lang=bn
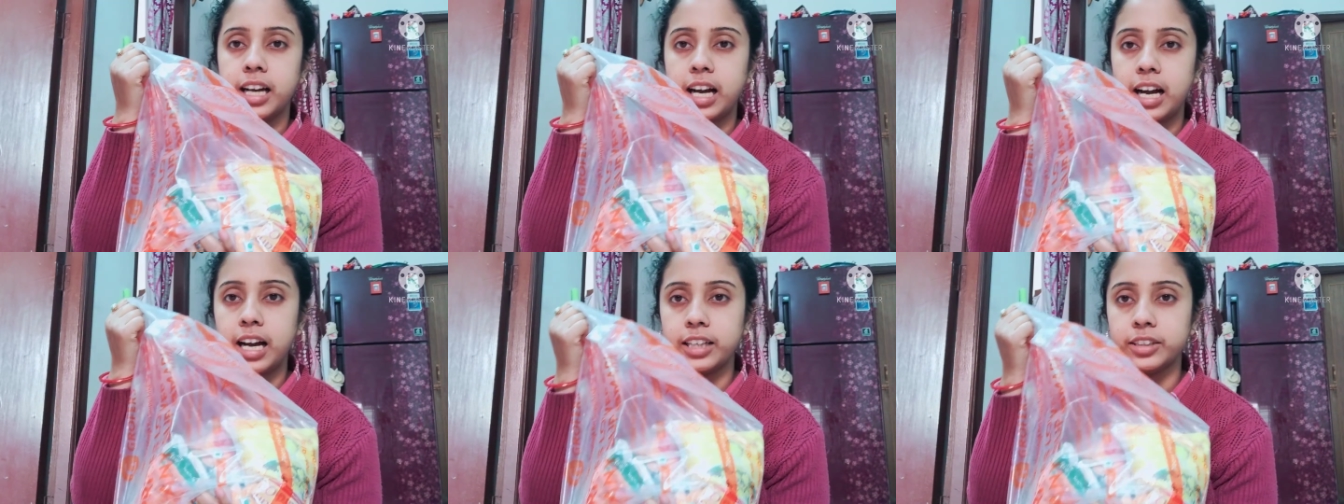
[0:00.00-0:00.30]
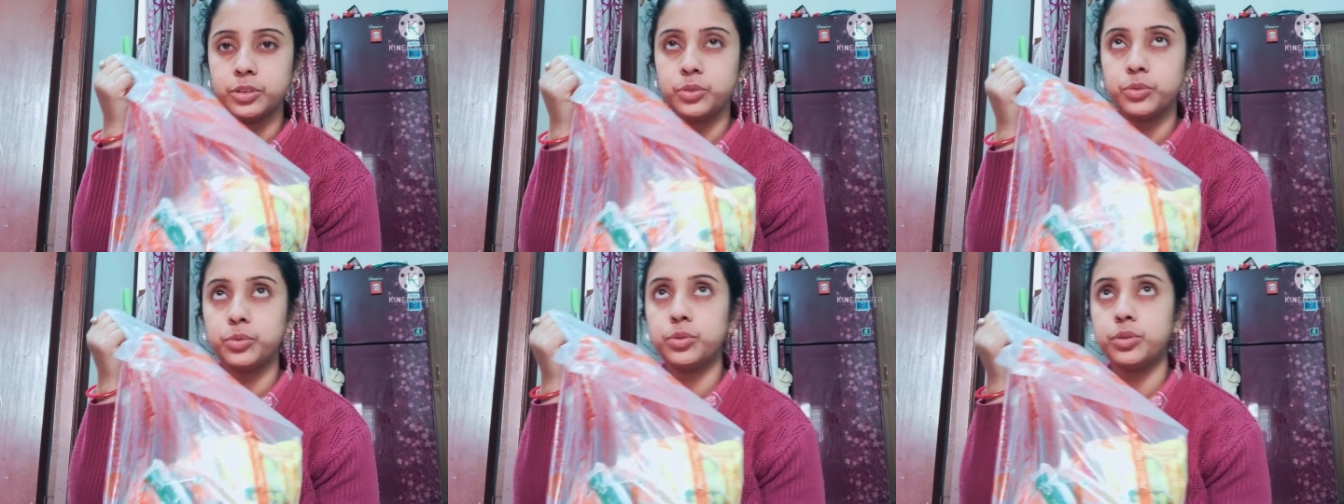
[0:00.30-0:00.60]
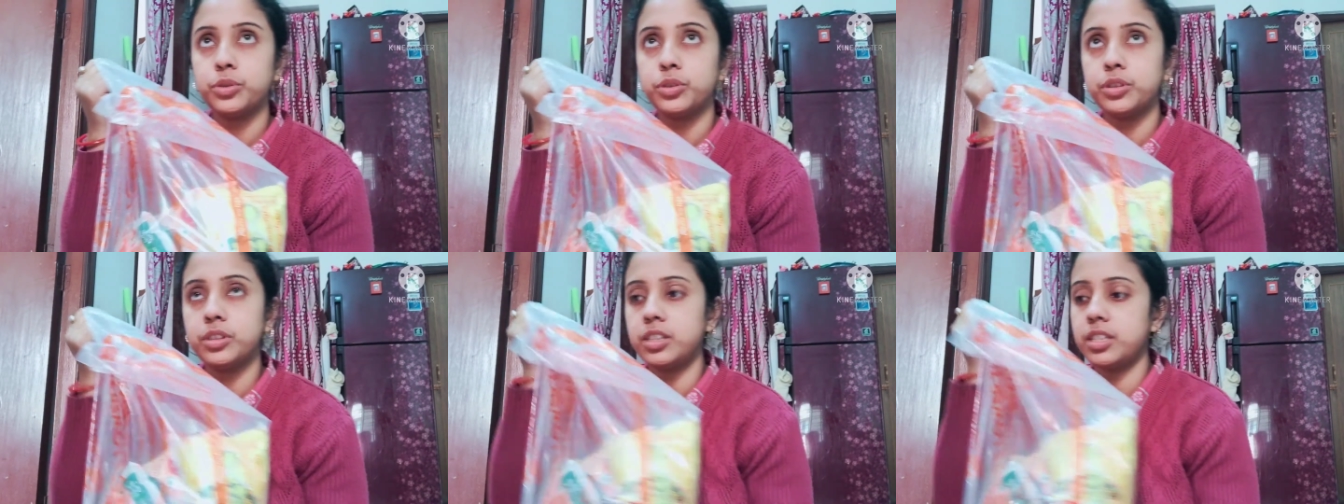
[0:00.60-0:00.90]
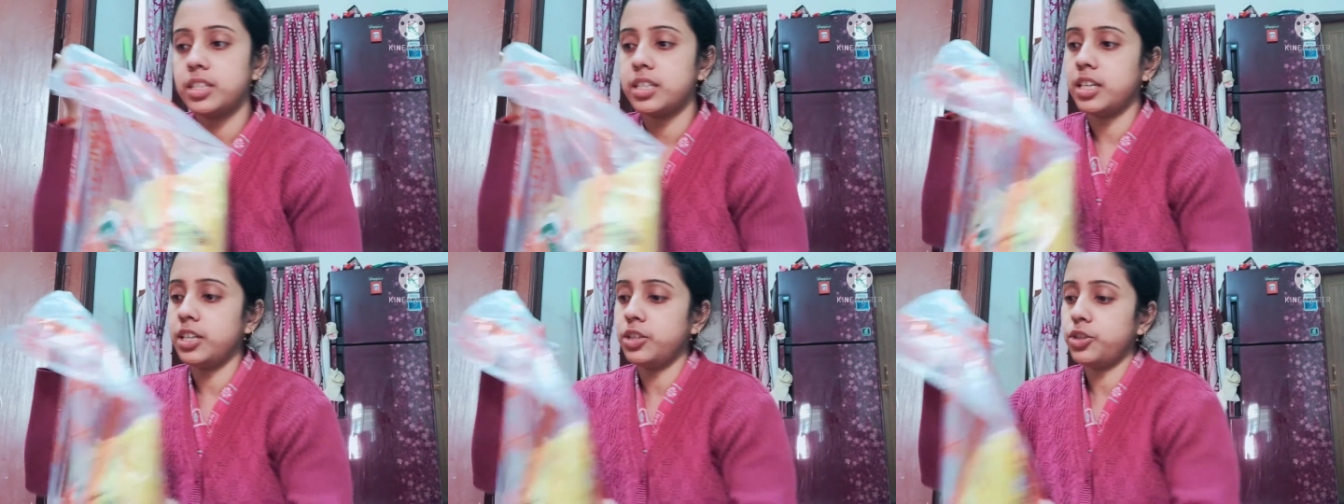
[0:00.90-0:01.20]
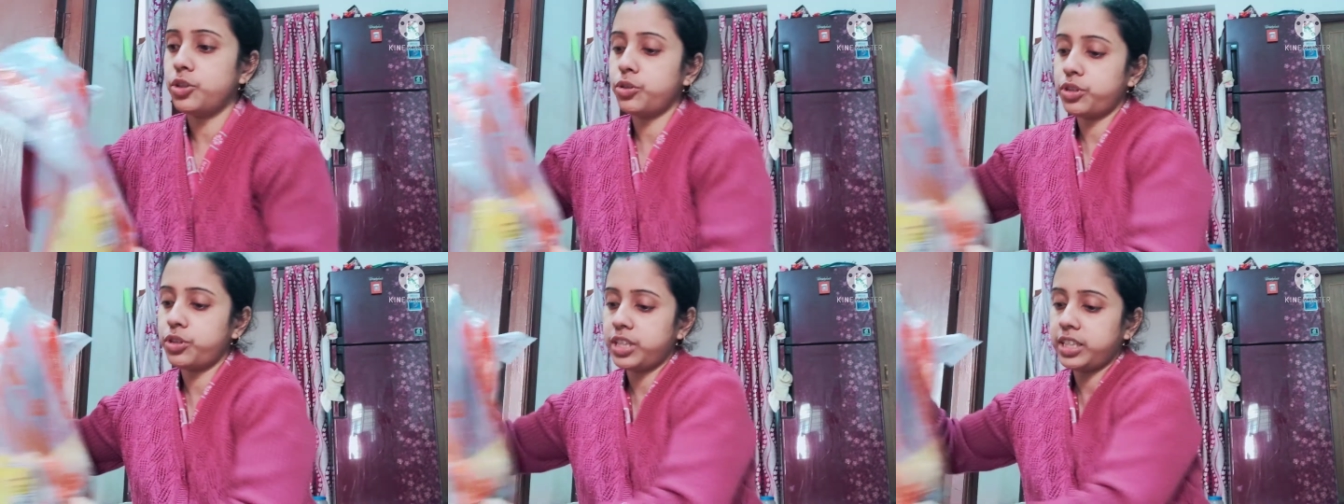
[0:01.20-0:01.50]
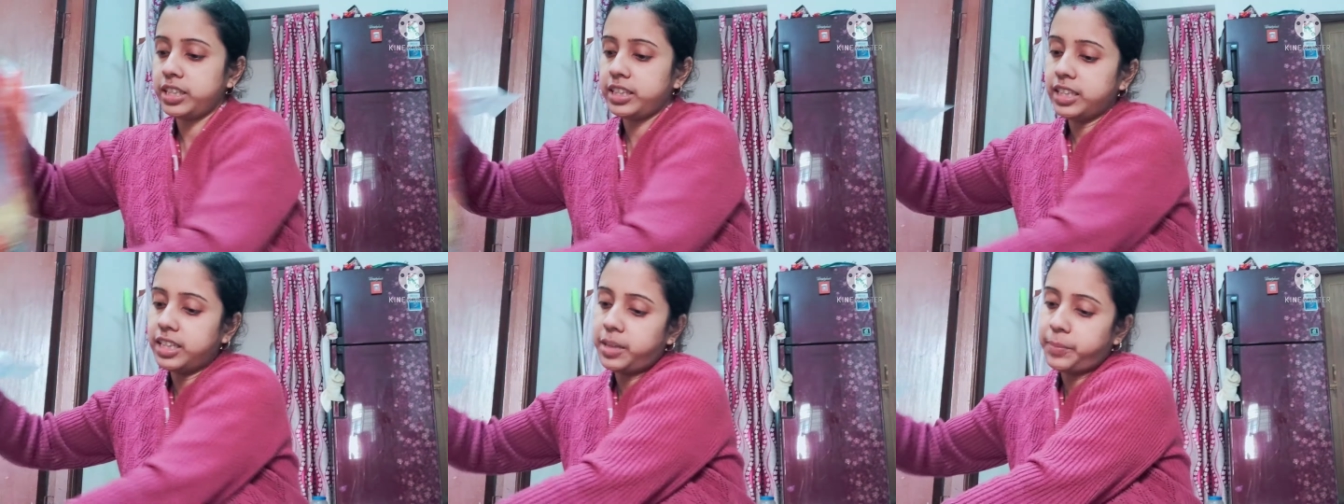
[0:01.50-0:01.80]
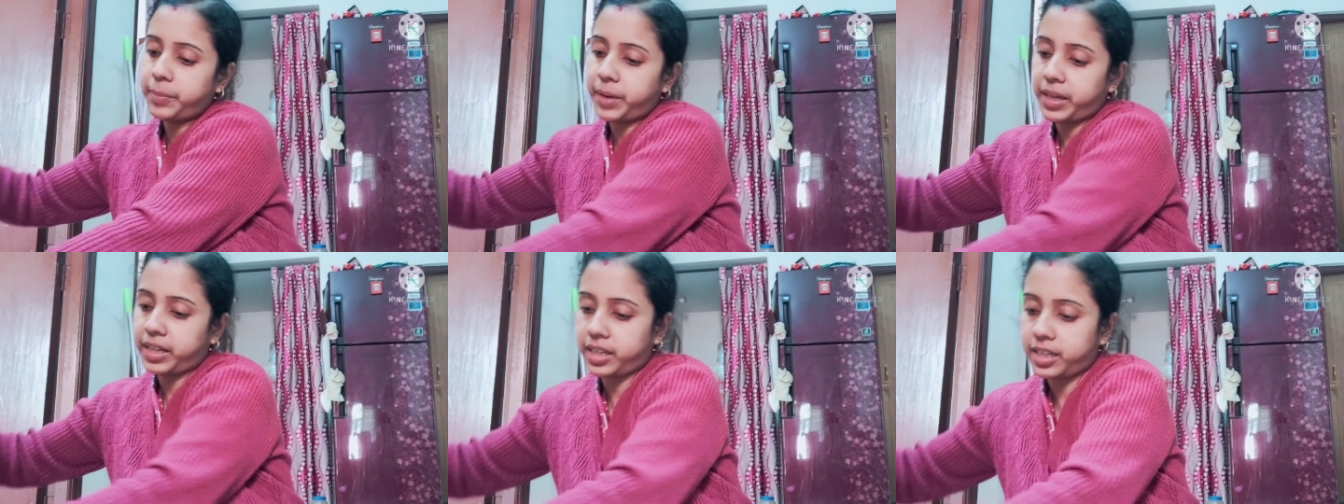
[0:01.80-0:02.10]
আর দুটো হচ্ছে সর্ষের তেলের
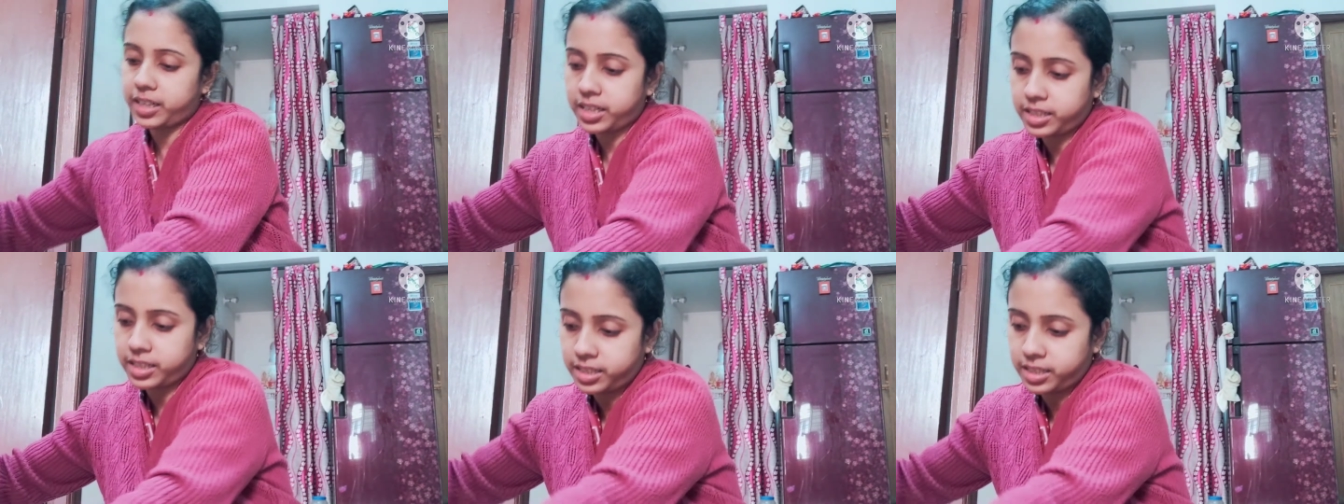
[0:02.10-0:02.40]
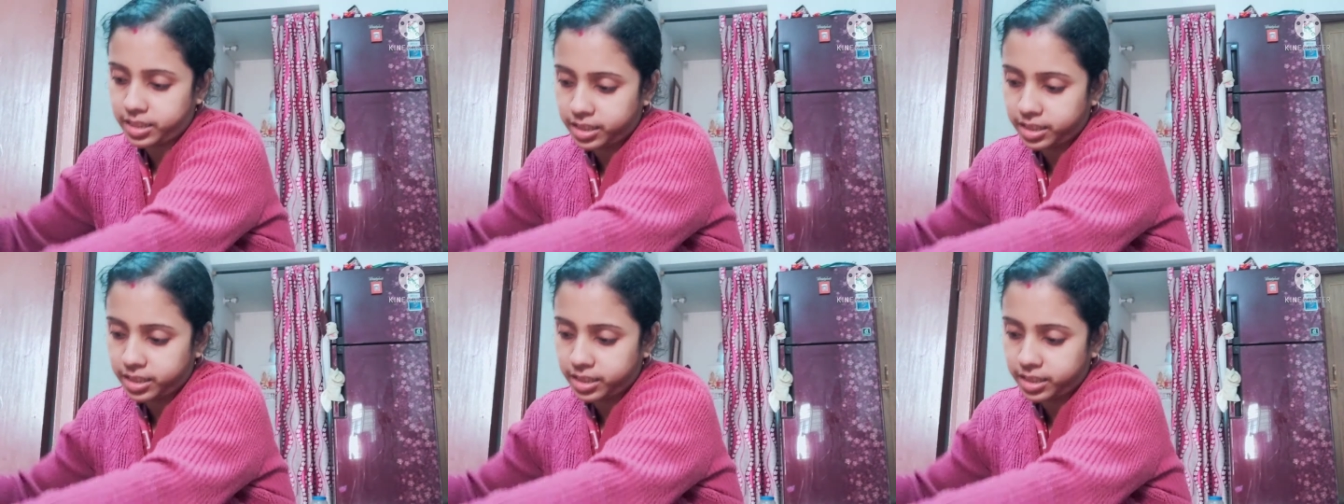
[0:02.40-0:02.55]
প্যাকেট আছে